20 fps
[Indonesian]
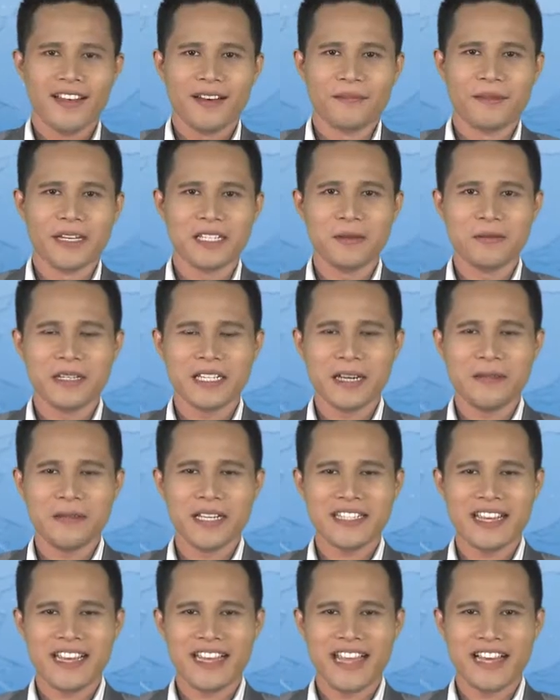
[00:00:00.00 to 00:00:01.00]
Masih
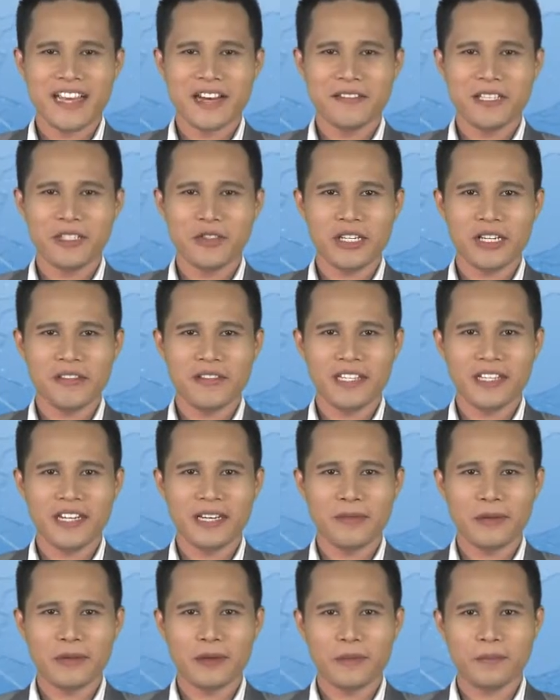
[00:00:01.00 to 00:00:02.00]
bersama saya Angga Wisudawa
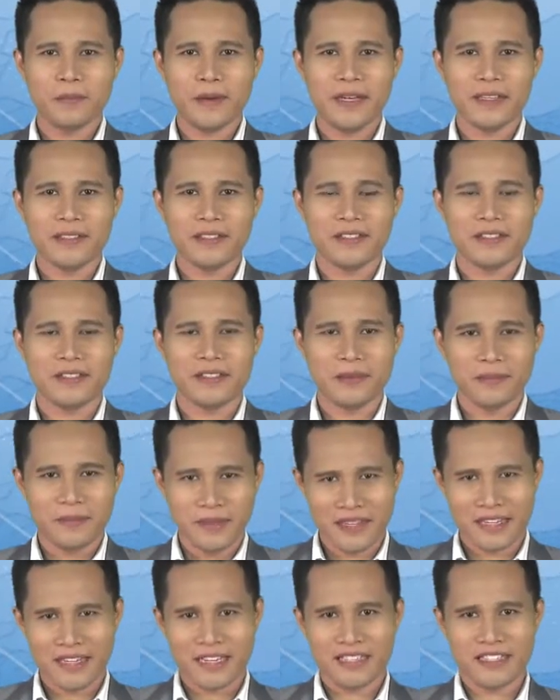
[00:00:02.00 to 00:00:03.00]
dalam Kompas
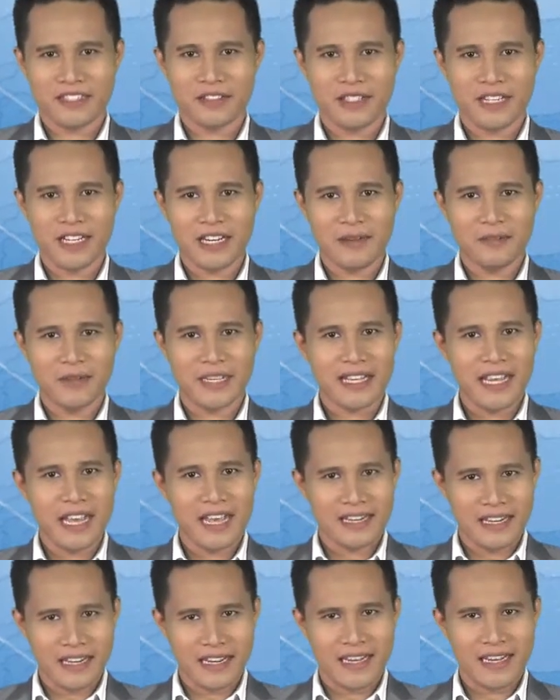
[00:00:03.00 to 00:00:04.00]
Jember. Saudara bagi
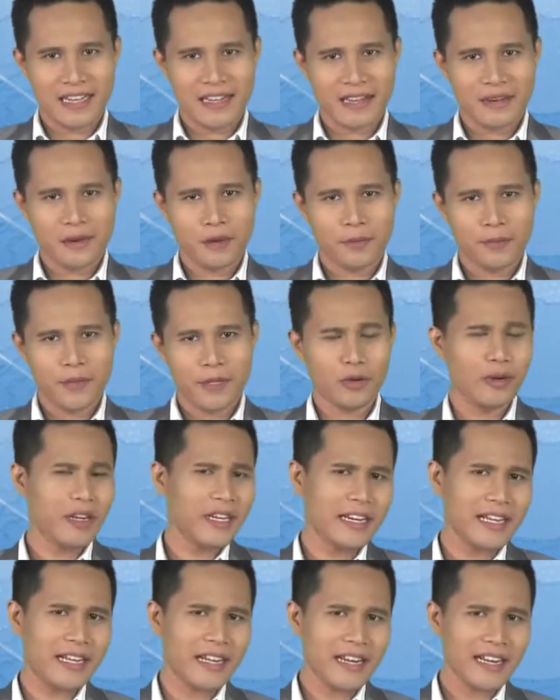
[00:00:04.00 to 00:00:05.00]
Anda yang hobi
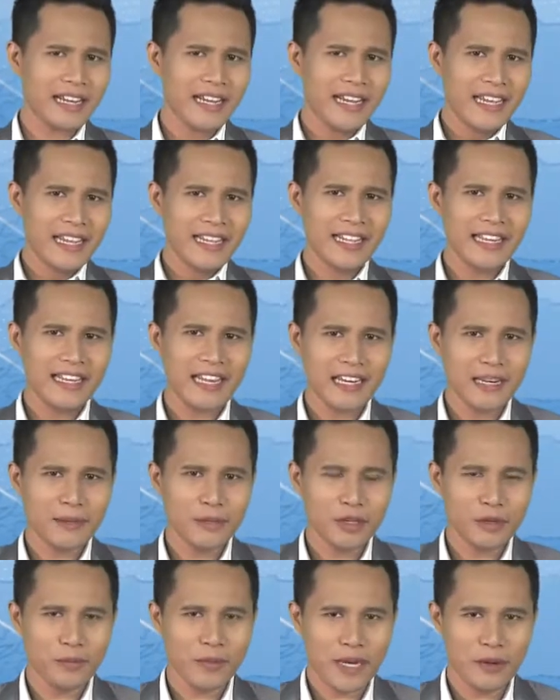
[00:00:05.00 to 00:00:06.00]
kuliner, kini ada
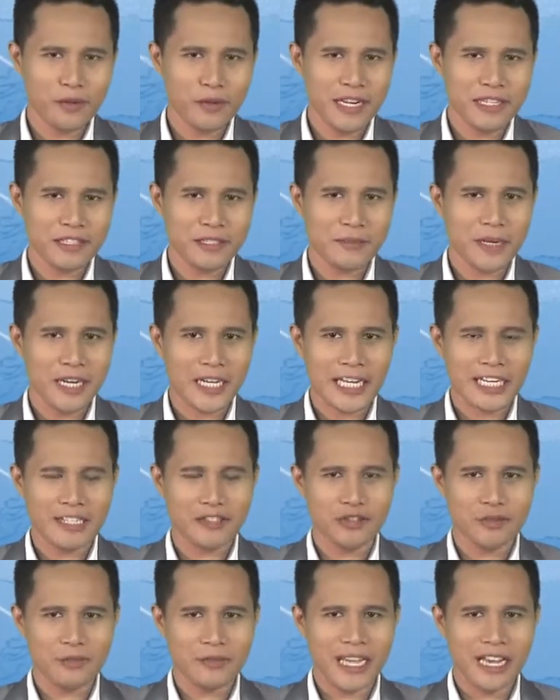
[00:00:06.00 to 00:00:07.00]
menu baru nasi
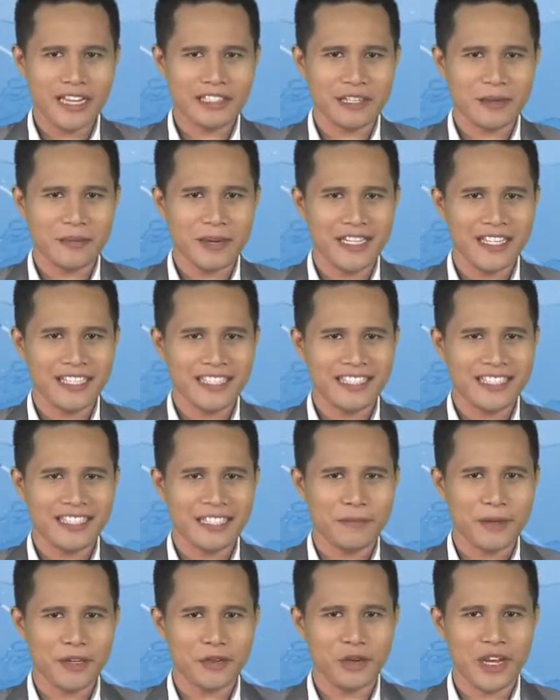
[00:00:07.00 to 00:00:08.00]
bakar cumi asam manis
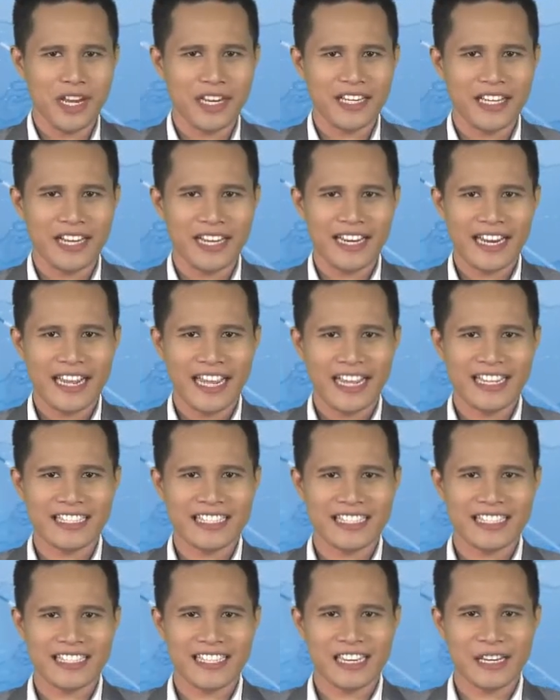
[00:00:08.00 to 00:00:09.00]
dipadukan dengan
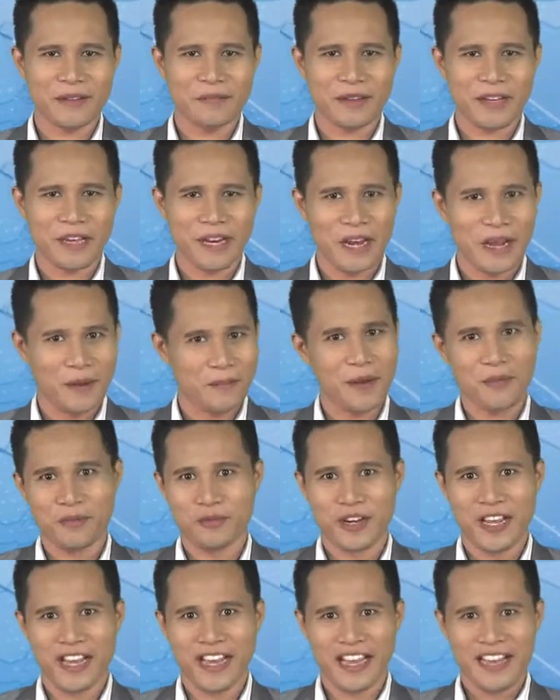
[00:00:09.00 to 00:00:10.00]
es krim kelapa
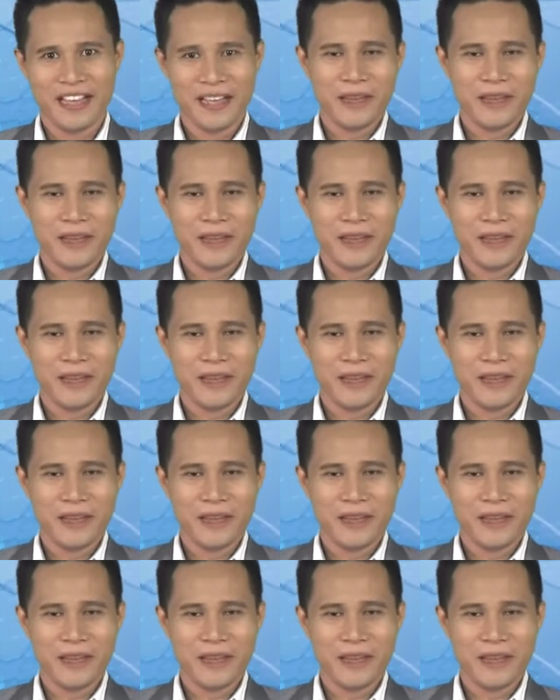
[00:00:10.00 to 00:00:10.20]
muda.